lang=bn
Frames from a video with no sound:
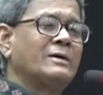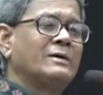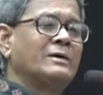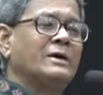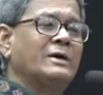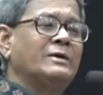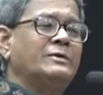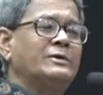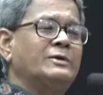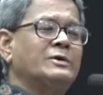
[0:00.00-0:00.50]

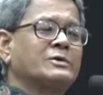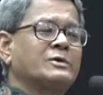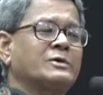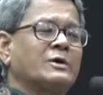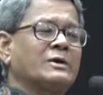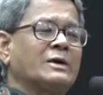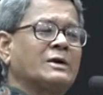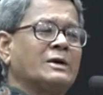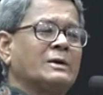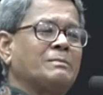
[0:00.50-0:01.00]
কেন্দ্রীয়
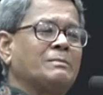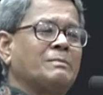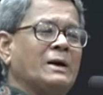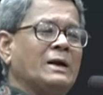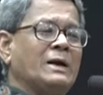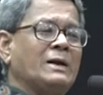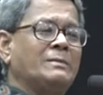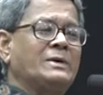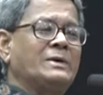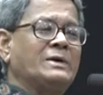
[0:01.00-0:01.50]
সরকারের
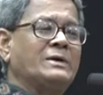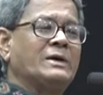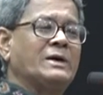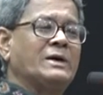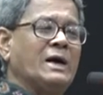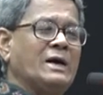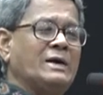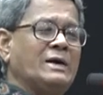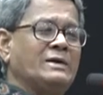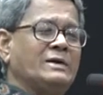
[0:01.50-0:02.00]
পার্লামেন্টের
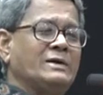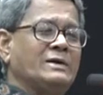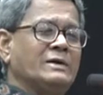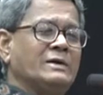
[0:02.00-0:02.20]
আইন